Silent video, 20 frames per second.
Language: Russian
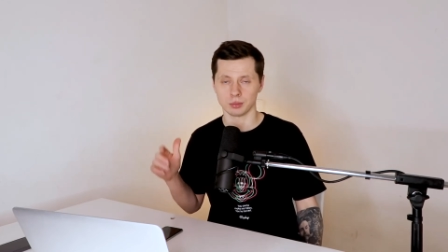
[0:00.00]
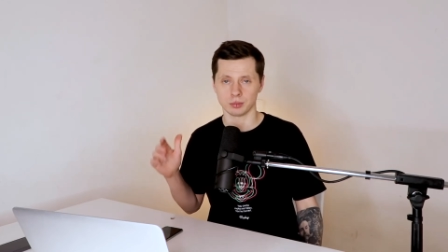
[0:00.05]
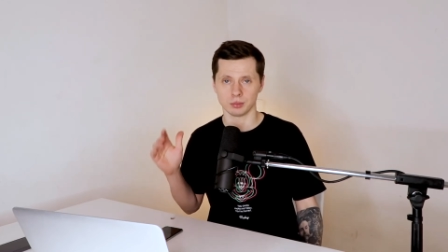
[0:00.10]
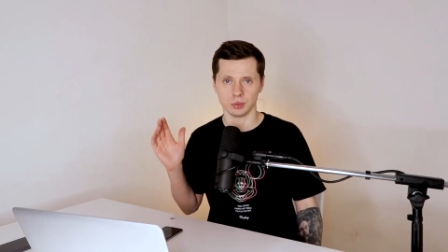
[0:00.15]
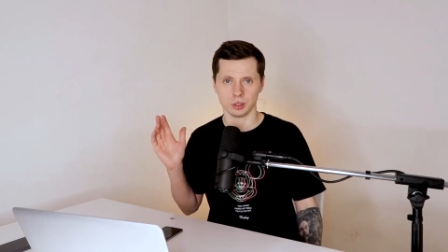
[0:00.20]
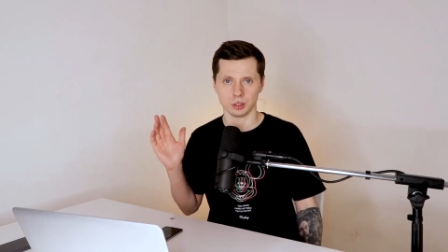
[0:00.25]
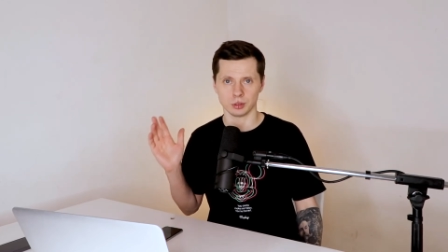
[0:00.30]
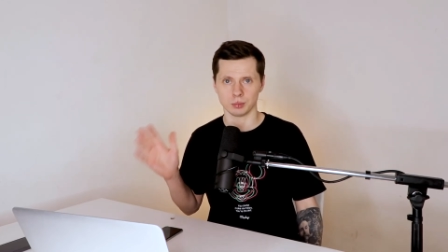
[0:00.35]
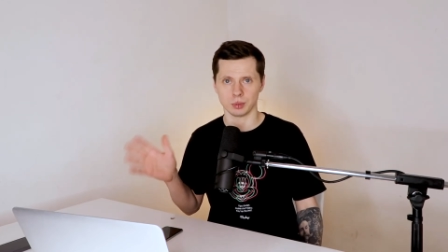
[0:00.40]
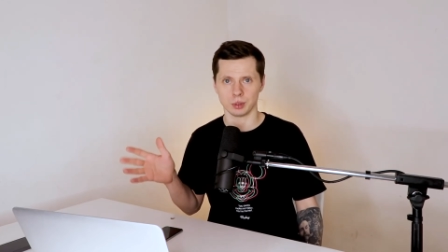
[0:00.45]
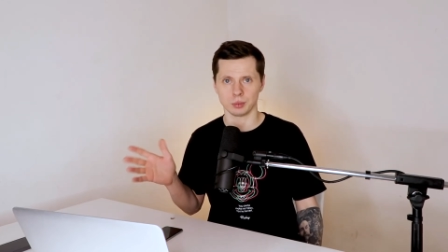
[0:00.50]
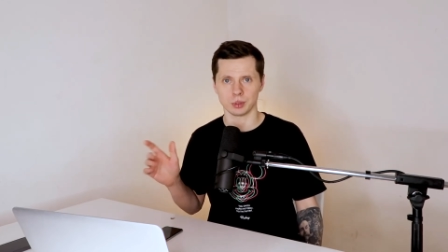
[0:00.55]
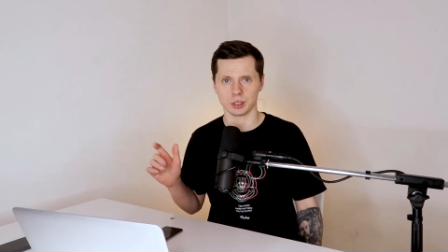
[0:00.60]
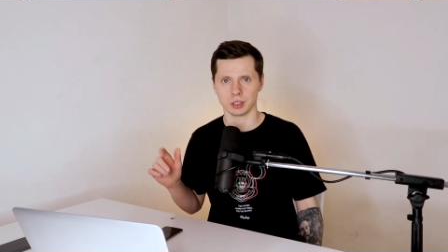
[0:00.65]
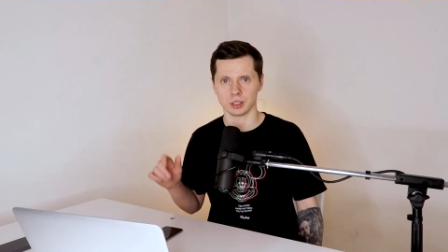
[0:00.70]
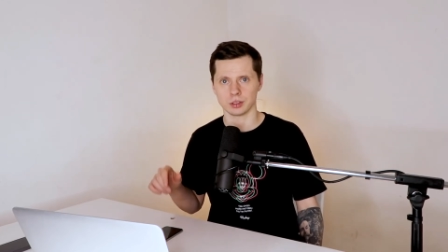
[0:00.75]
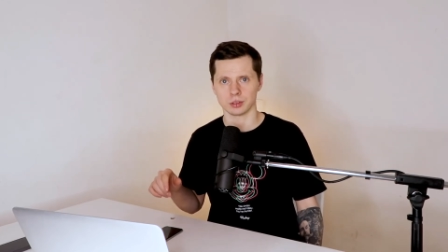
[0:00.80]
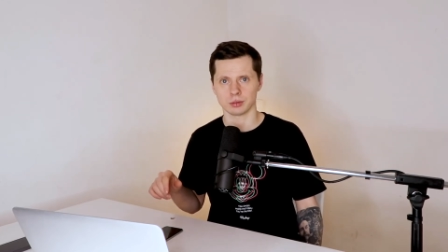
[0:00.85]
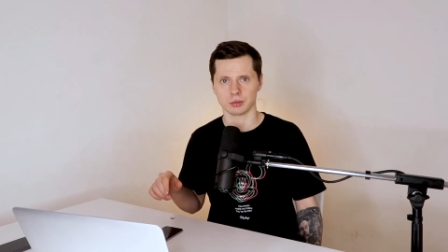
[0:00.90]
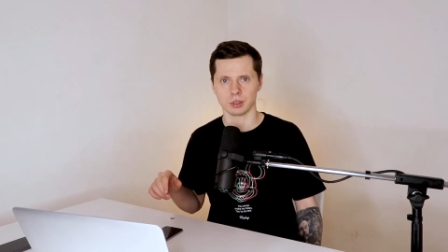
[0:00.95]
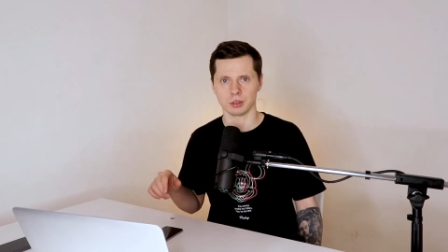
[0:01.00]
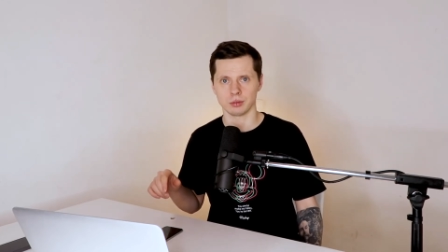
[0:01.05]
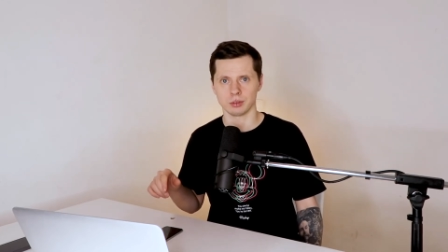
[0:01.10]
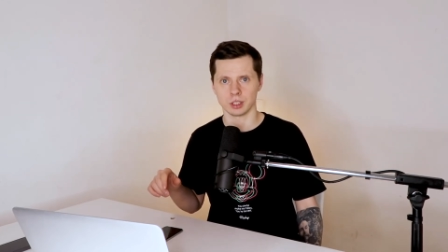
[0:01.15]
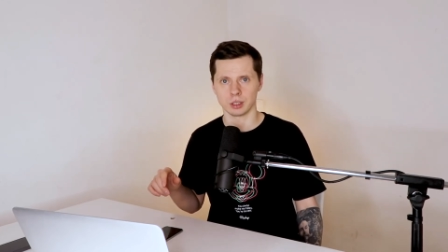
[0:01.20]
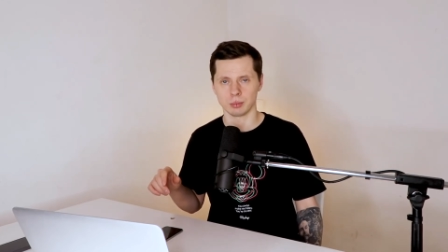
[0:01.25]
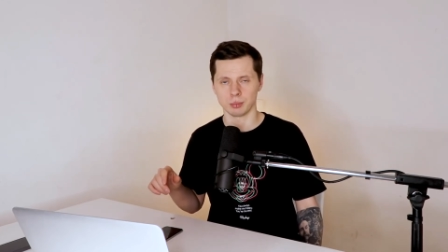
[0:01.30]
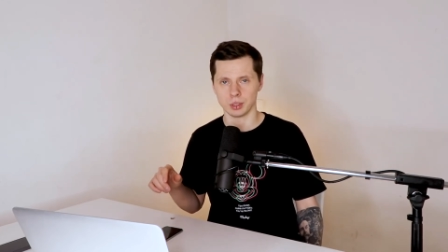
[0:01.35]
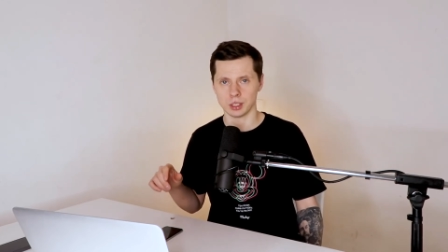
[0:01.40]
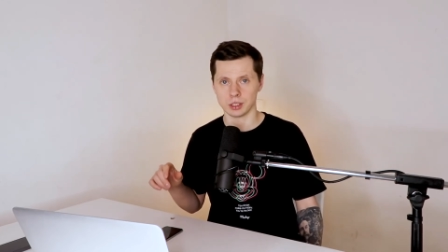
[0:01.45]
у нас прям такая своя
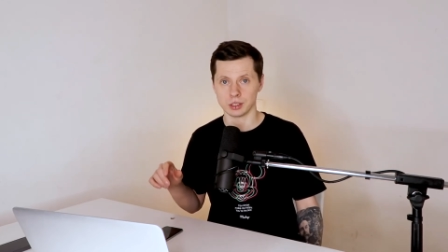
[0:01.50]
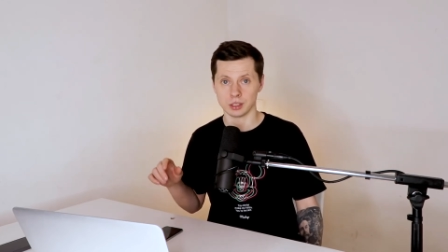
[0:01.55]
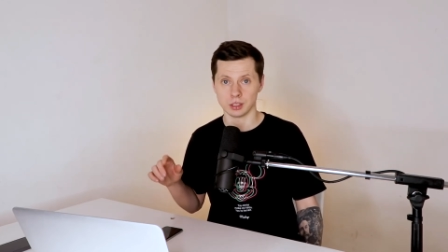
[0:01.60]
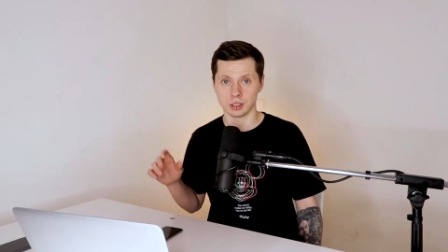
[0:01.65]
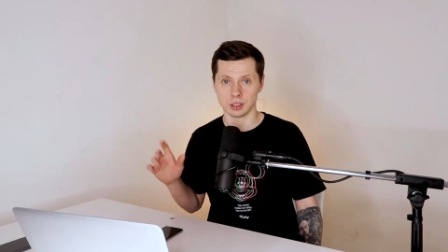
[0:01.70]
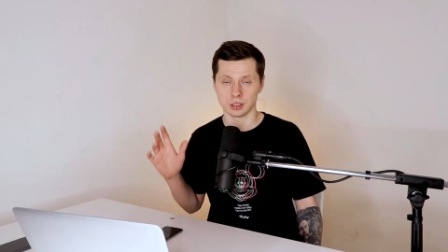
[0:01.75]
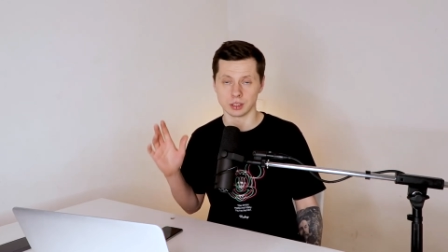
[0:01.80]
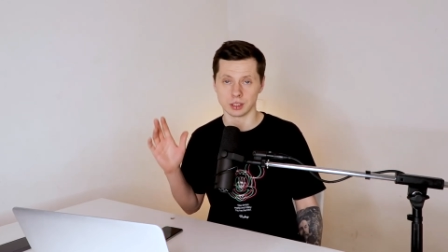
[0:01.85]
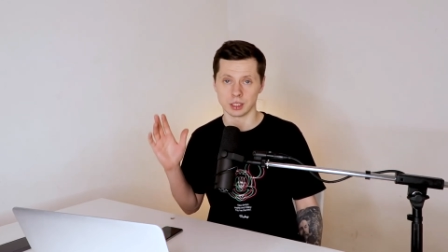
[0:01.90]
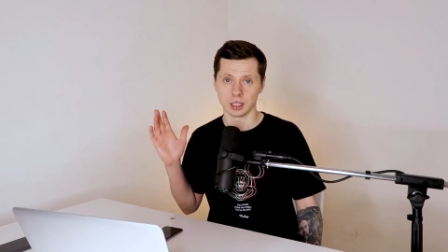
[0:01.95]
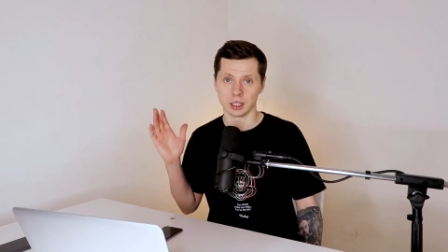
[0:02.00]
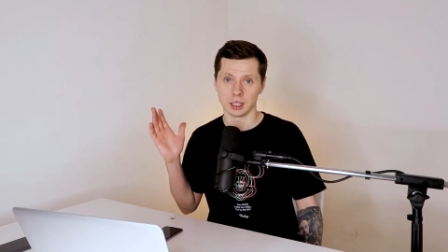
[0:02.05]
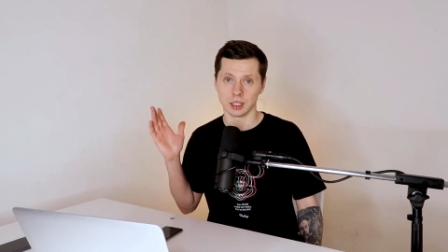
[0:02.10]
Википедия есть,